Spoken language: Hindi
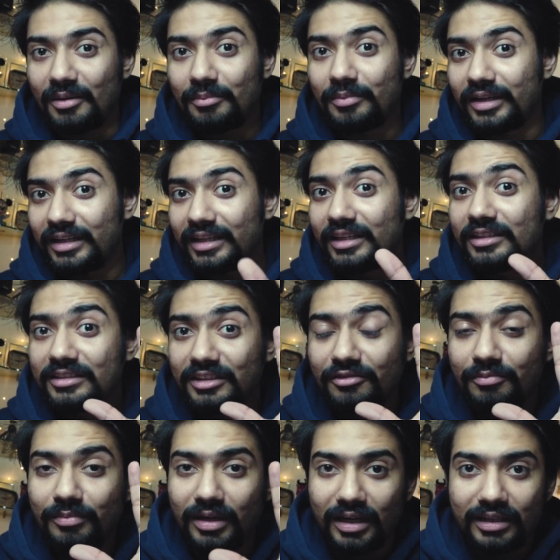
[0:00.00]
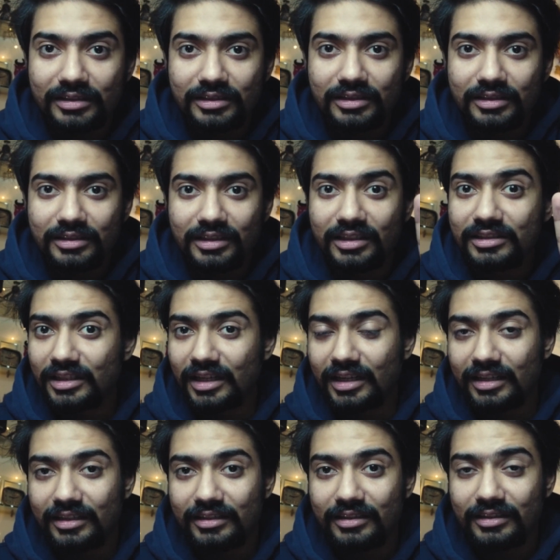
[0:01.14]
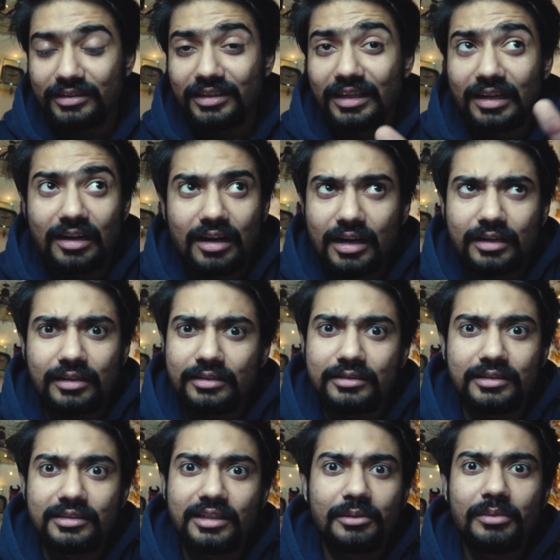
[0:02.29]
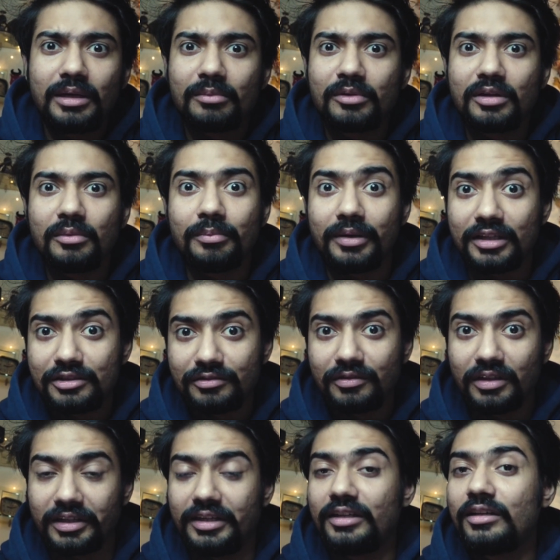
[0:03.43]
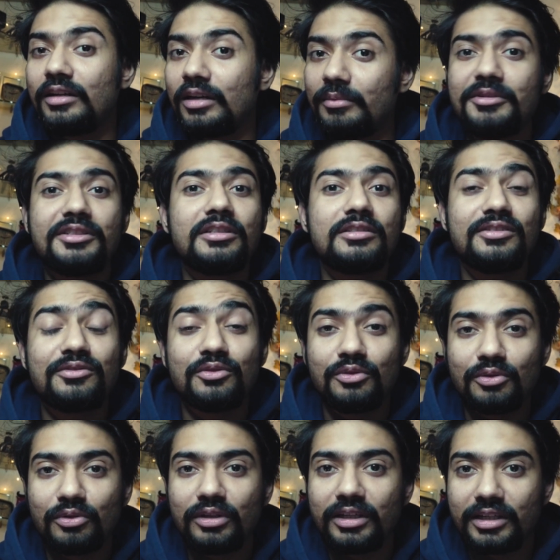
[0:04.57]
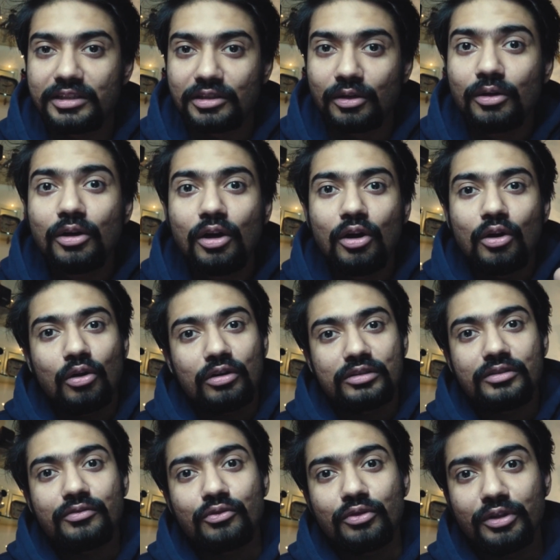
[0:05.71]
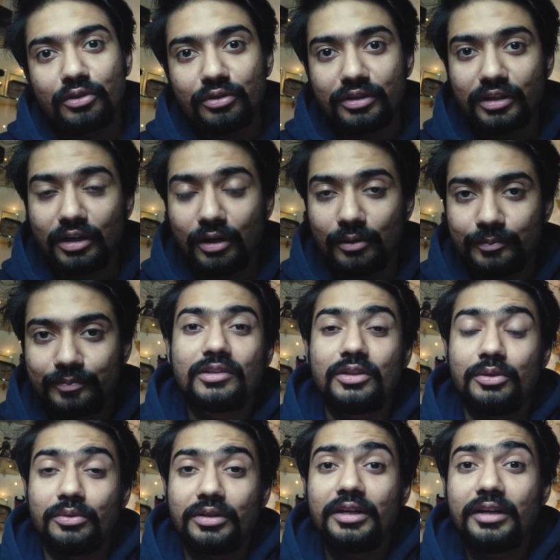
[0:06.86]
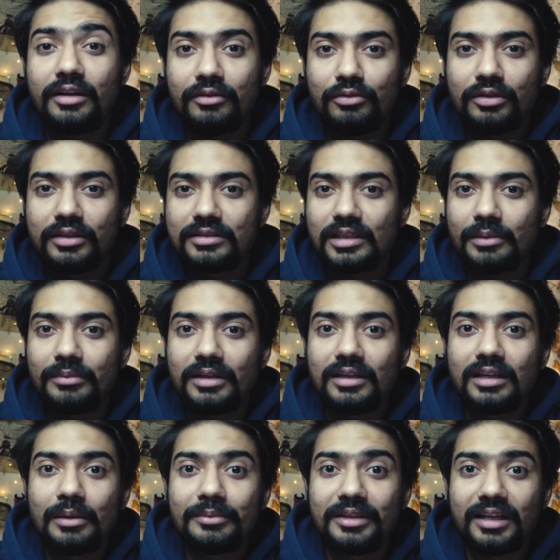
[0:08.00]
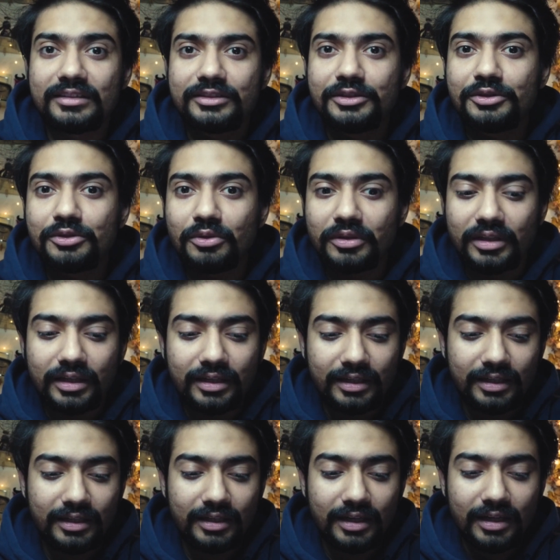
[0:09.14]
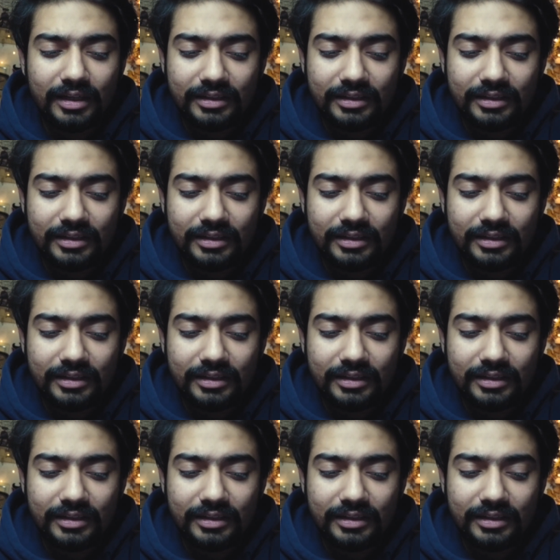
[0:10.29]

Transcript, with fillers: आप भले ही सिर्फ पाँच या चार या आठ जितने भी आपके बेस्ट वर्क है ना हमेशा सिर्फ उनको लेके जाओ और सिर्फ उन्हीं को दिखाओ क्योंकि इंटरव्यूअर के सामने अगर आप ये एक्सक्यूज़ दोगे कि